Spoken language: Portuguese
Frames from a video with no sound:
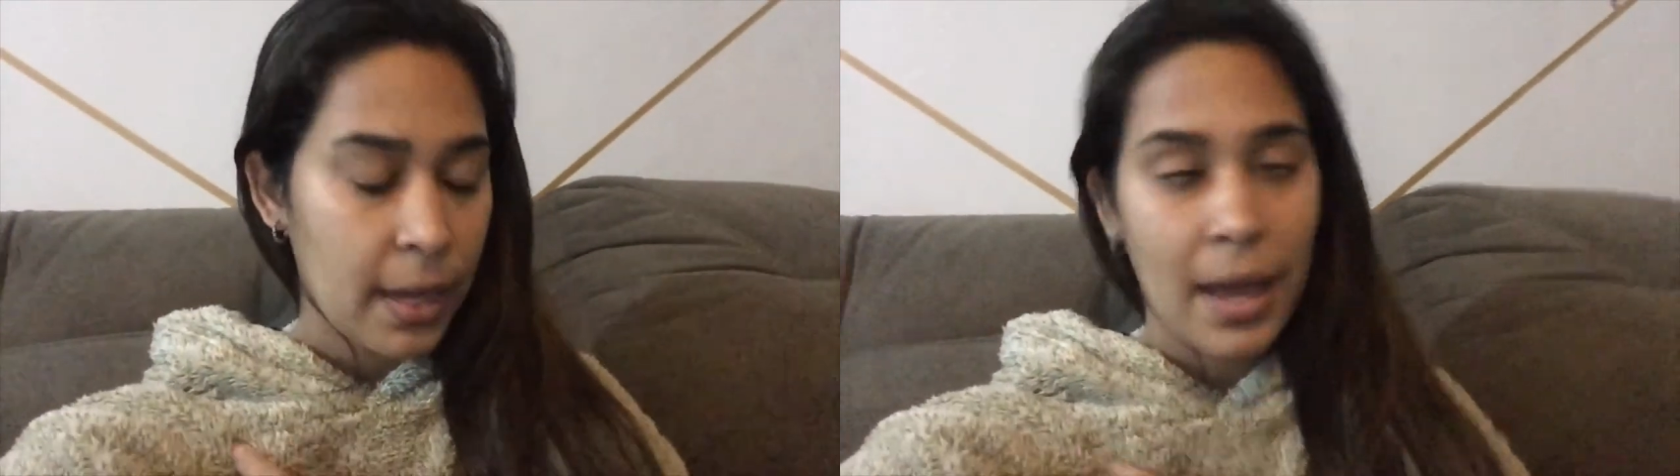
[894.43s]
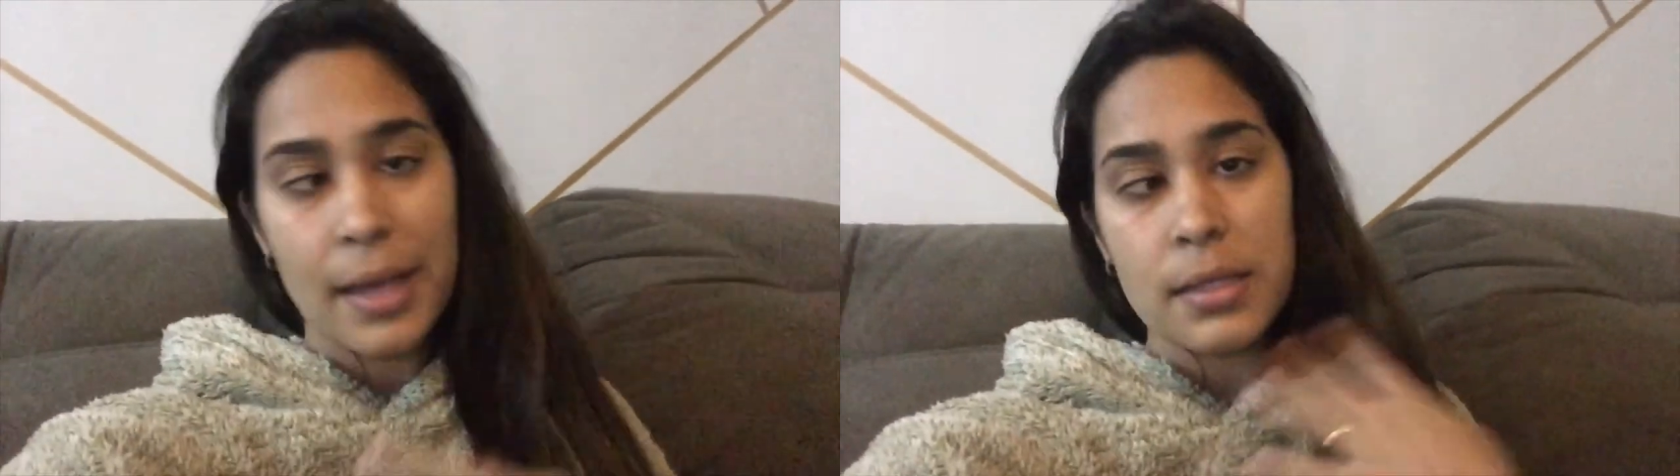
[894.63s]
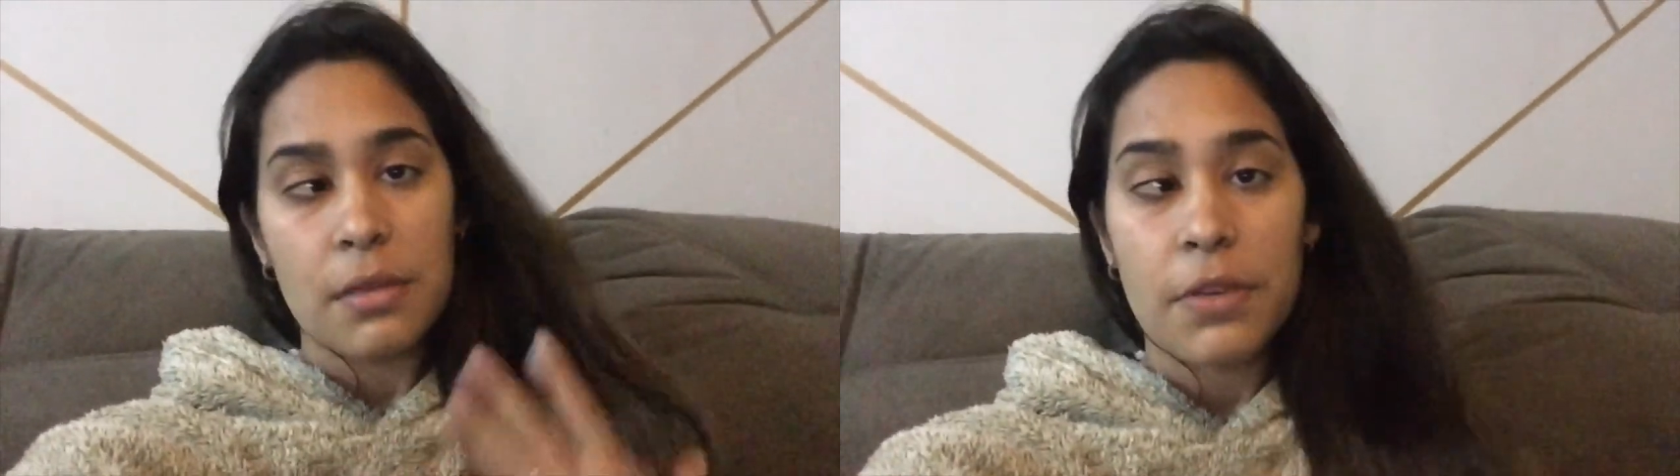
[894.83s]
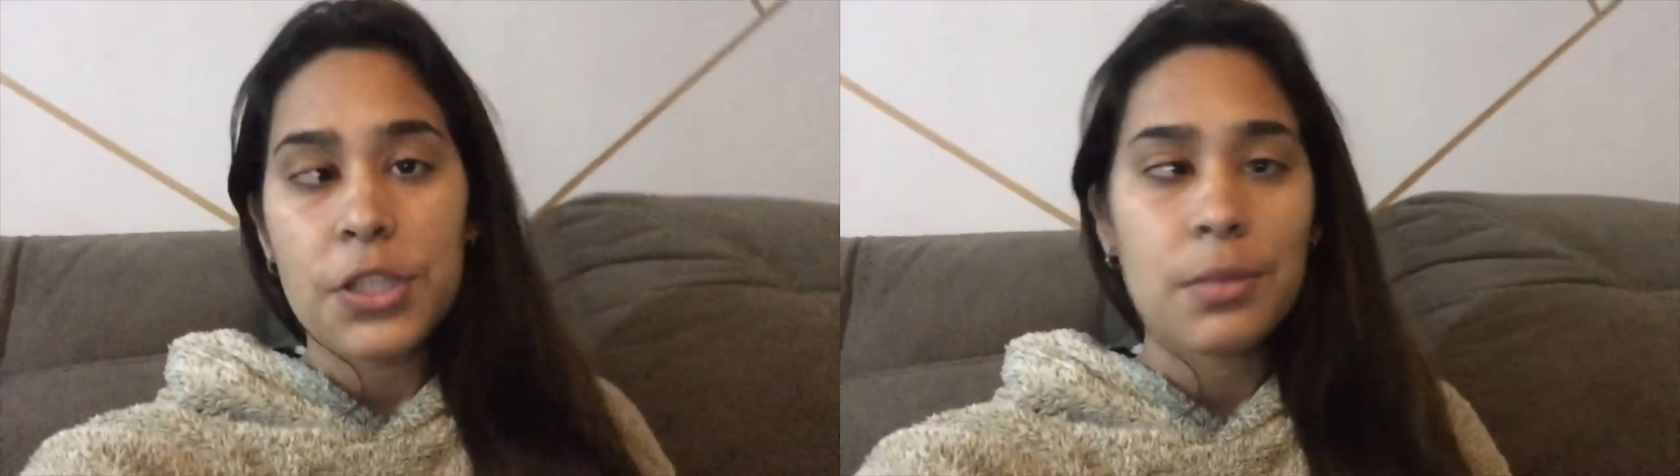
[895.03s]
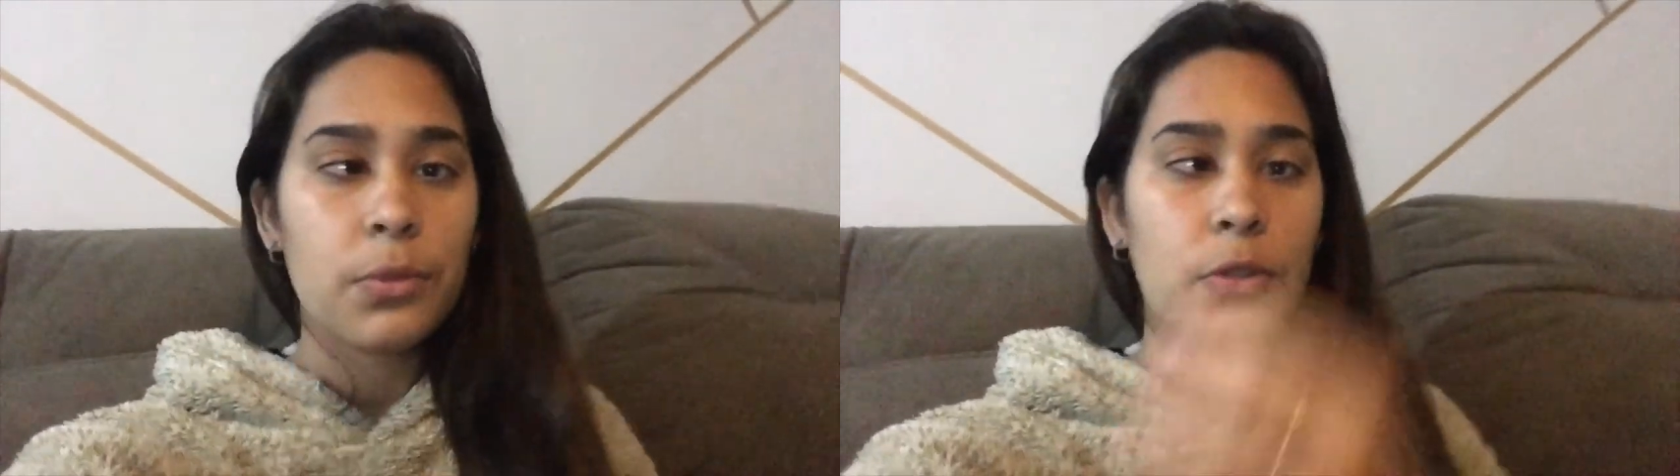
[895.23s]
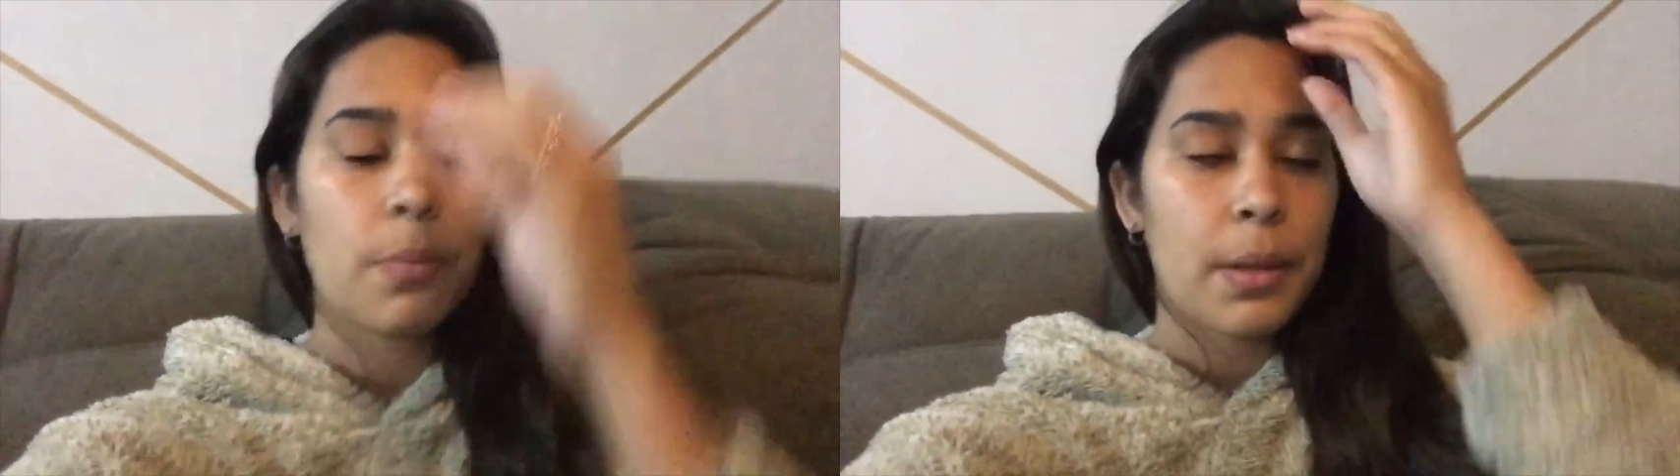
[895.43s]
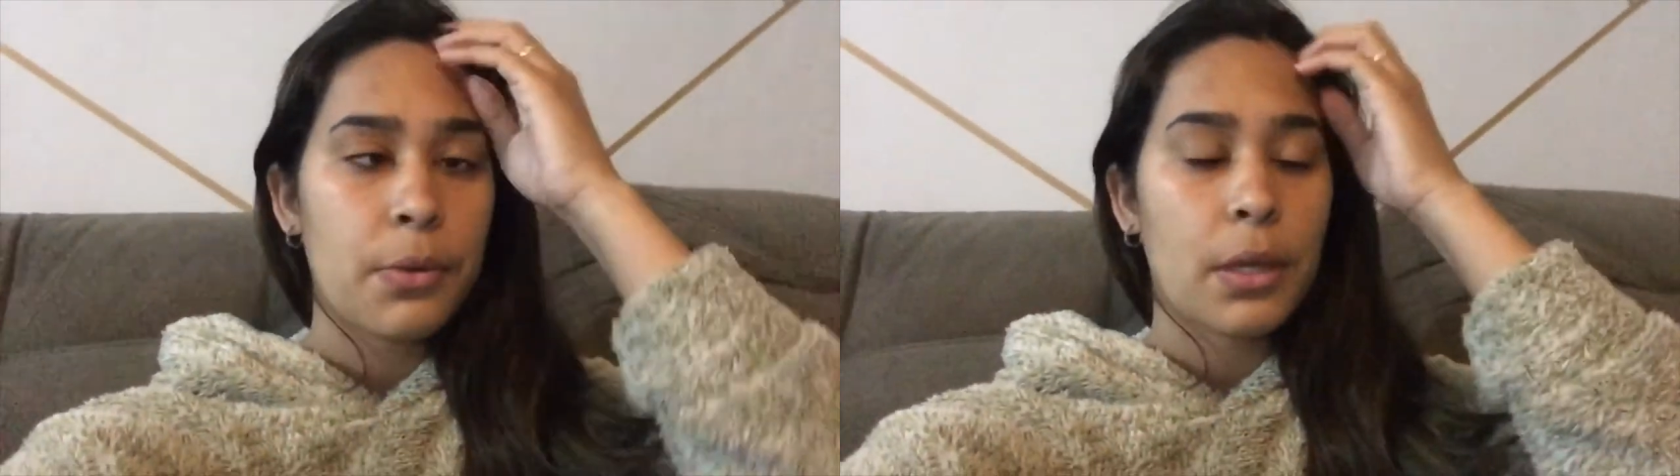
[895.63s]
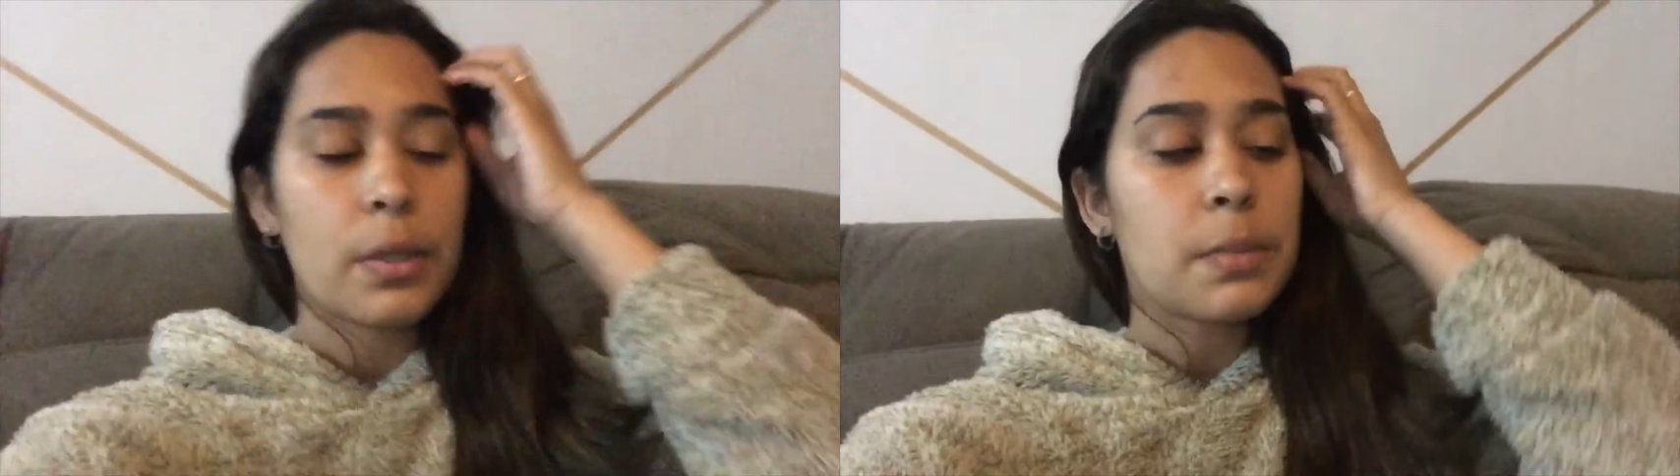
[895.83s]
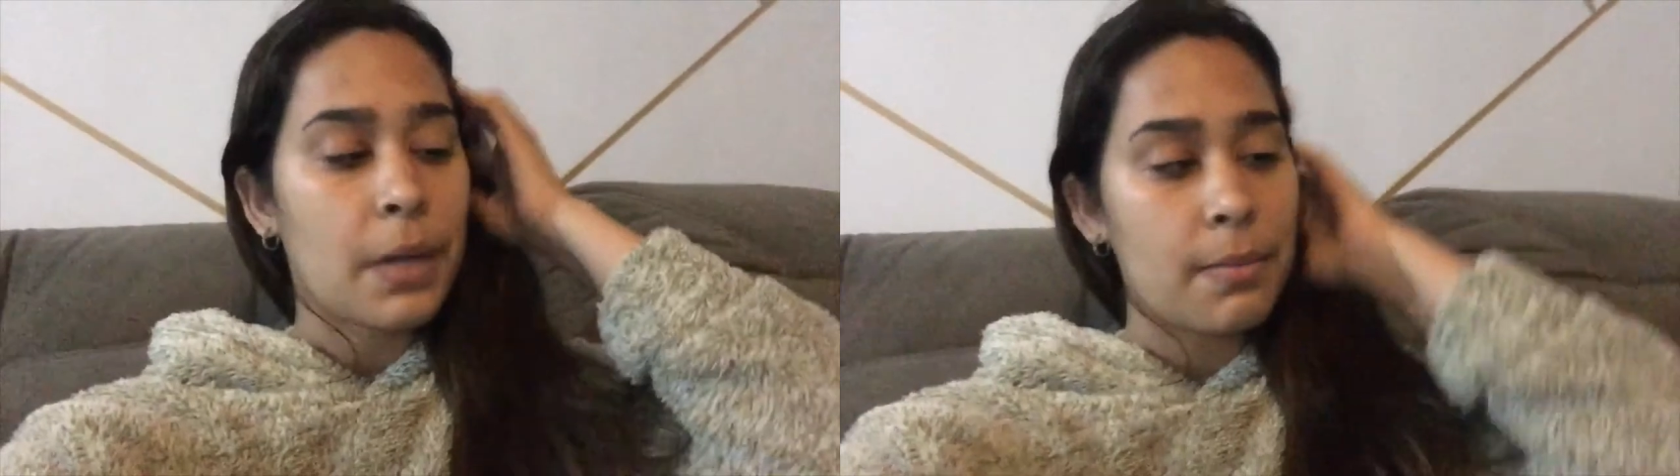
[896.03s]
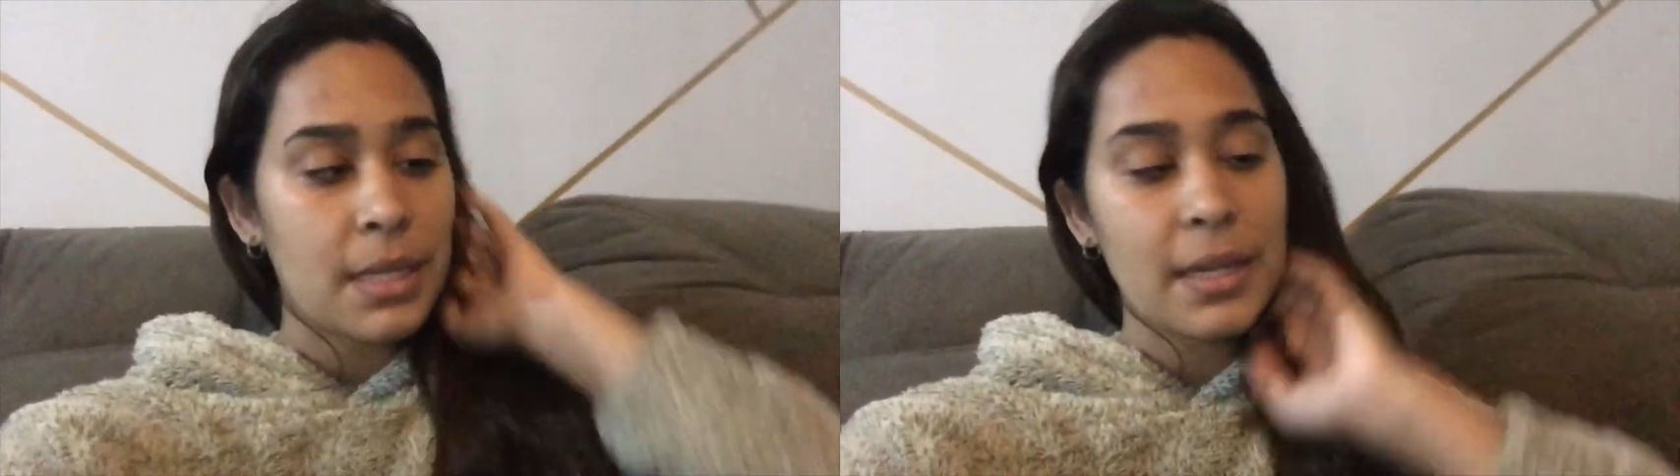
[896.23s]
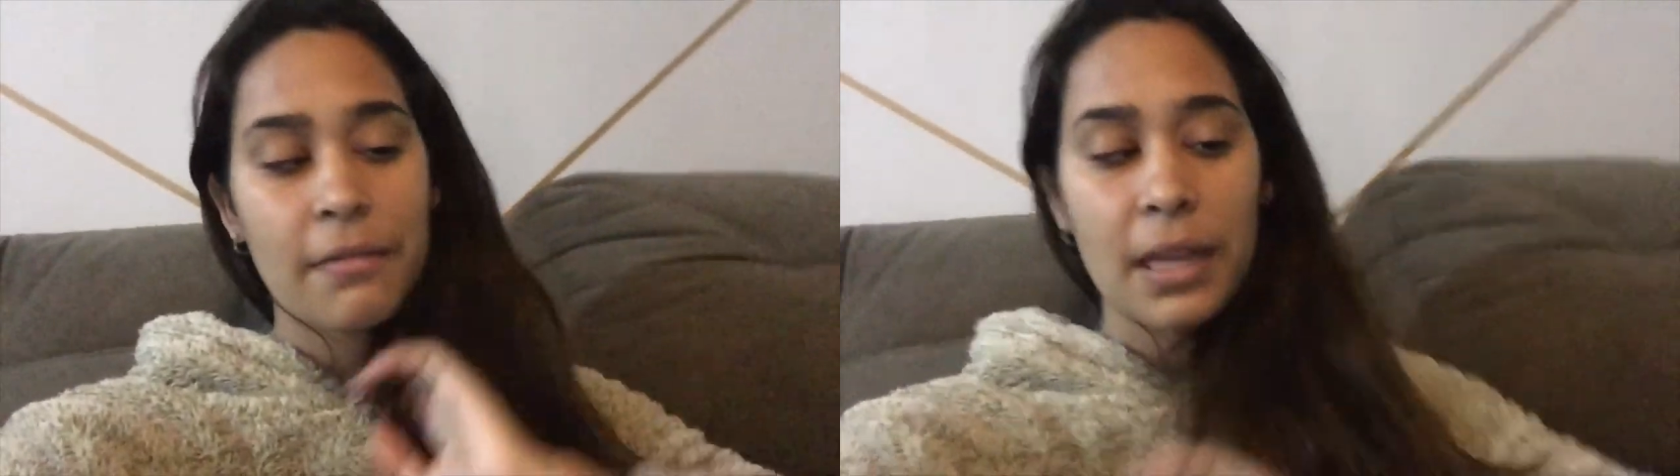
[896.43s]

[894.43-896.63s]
Aí se investir muito, comprar muita coisa pra menina,